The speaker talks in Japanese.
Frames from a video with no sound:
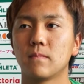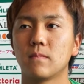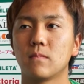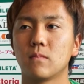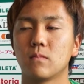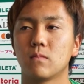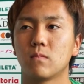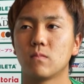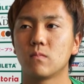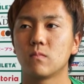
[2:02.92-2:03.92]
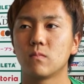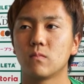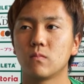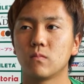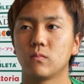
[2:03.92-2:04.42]
まずはどのような
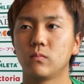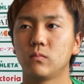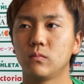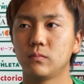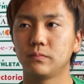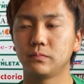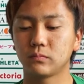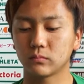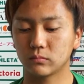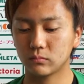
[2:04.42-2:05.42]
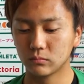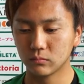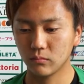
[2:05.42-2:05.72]
結果を残したいですか、